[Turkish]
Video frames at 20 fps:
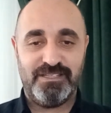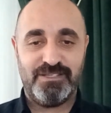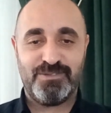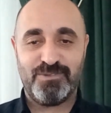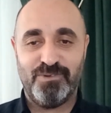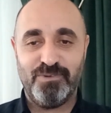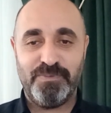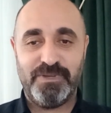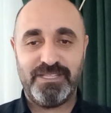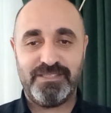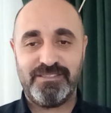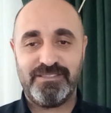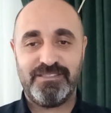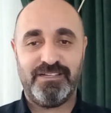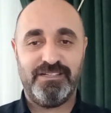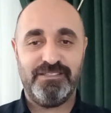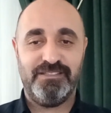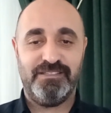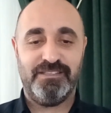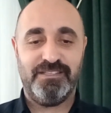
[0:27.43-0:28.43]
sohbet
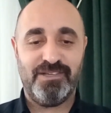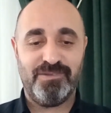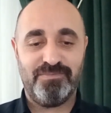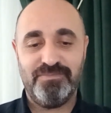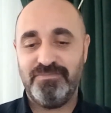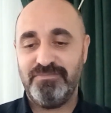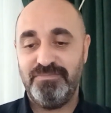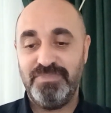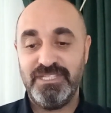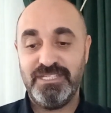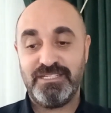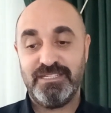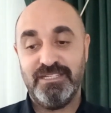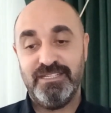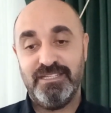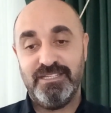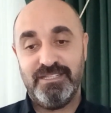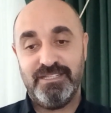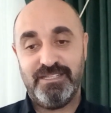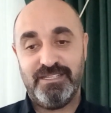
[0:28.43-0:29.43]
tadında bir
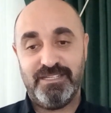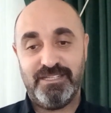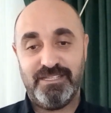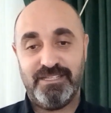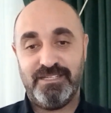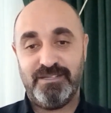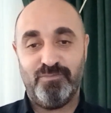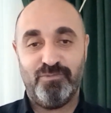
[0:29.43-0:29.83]
e,